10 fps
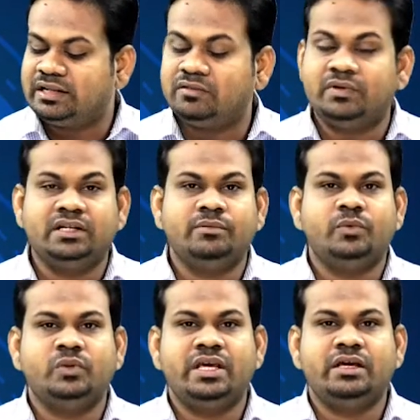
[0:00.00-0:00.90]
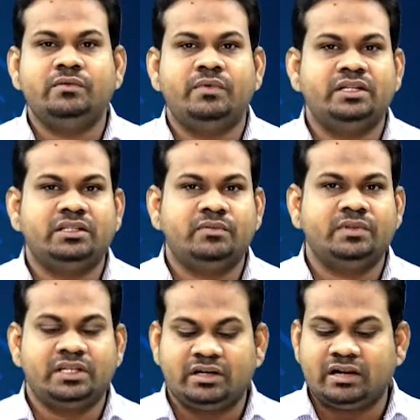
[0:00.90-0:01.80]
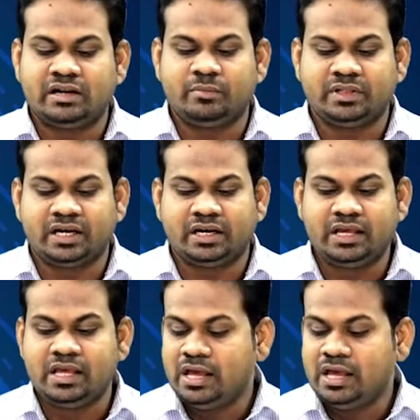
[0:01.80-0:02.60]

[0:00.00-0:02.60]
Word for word: கருத்து வெளியிடும் போதே இவ்வாறு தெரிவித்திருக்கின்றார் என்பதாக